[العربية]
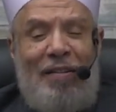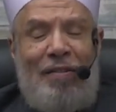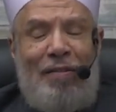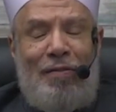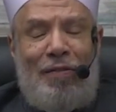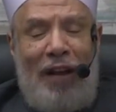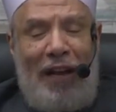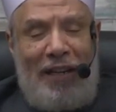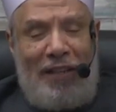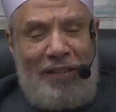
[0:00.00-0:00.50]

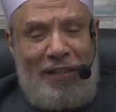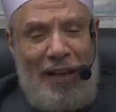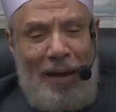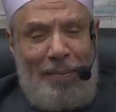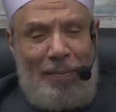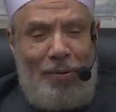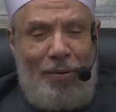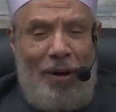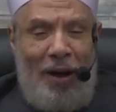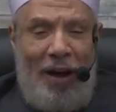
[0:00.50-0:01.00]

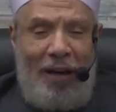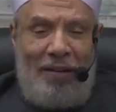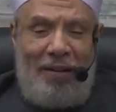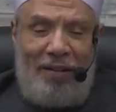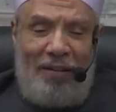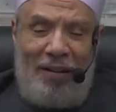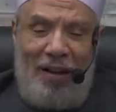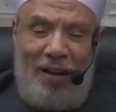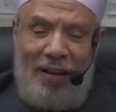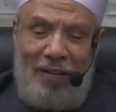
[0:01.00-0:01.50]
فحسابها على
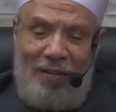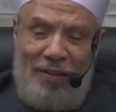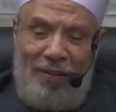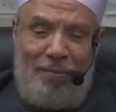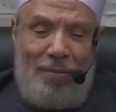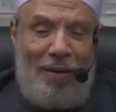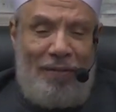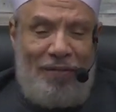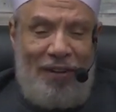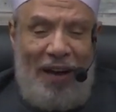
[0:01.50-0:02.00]
الله
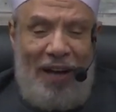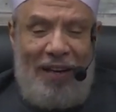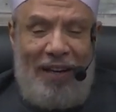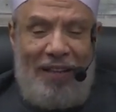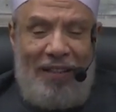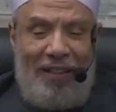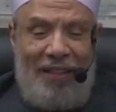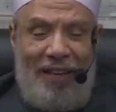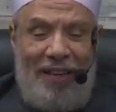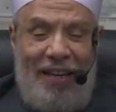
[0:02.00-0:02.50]
فيما
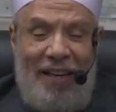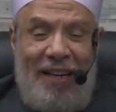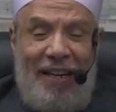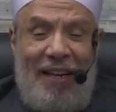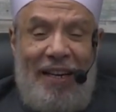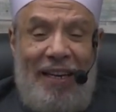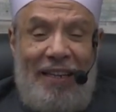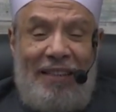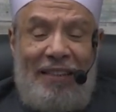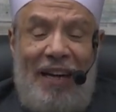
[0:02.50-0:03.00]
فعلت
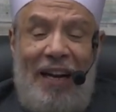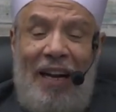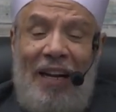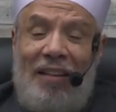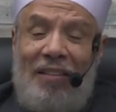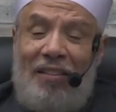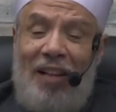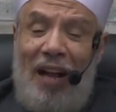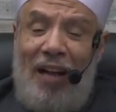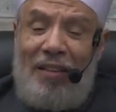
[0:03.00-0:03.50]
إن كانت
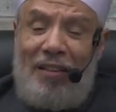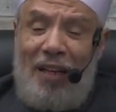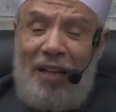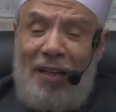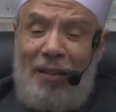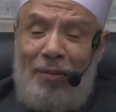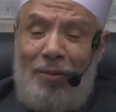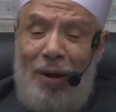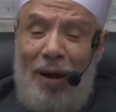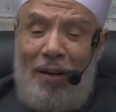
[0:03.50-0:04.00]

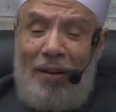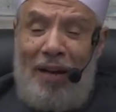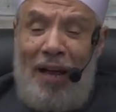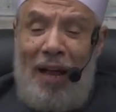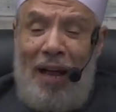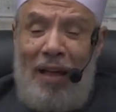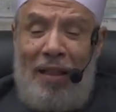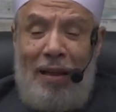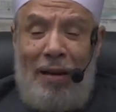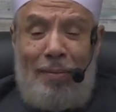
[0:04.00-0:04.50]
تعتقد أن
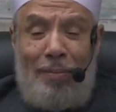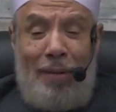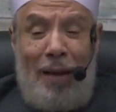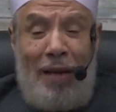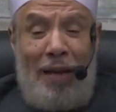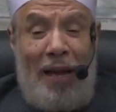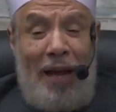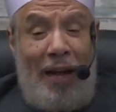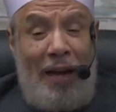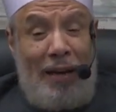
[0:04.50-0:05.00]
هذا
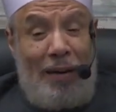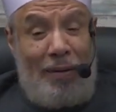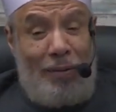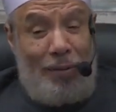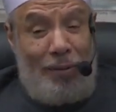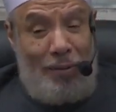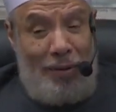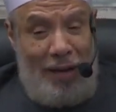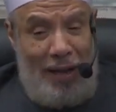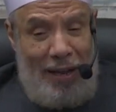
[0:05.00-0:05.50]
المال
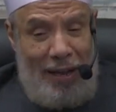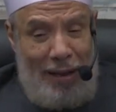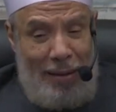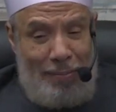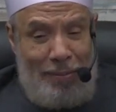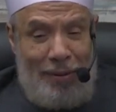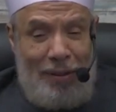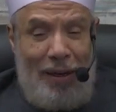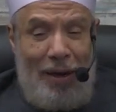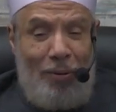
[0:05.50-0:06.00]
حق لها
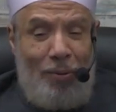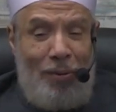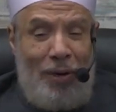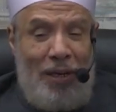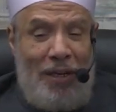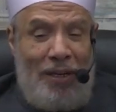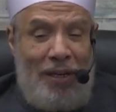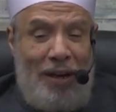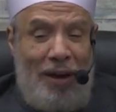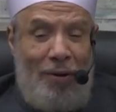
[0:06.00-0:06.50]

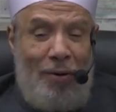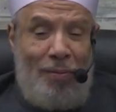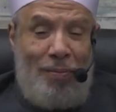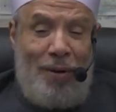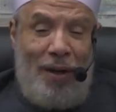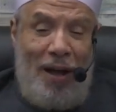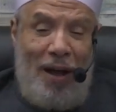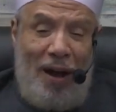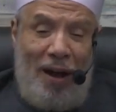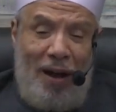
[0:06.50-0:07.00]
بتأويل أو
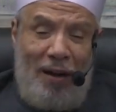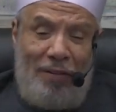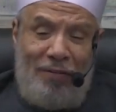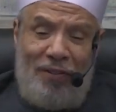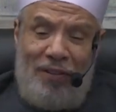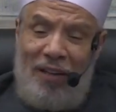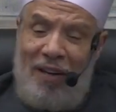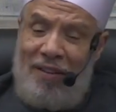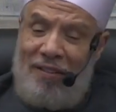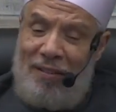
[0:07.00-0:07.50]
بآخر
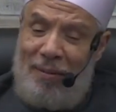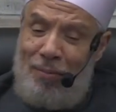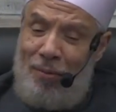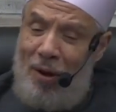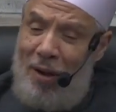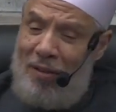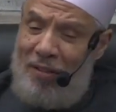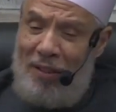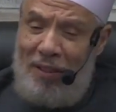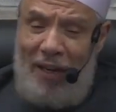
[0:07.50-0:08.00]

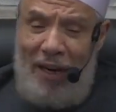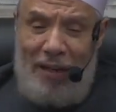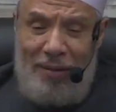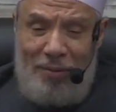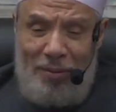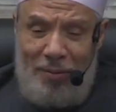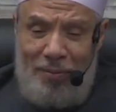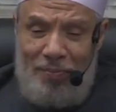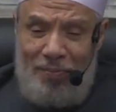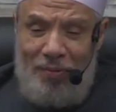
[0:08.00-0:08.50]
فتلزمها
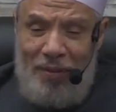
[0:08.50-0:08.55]
زكاته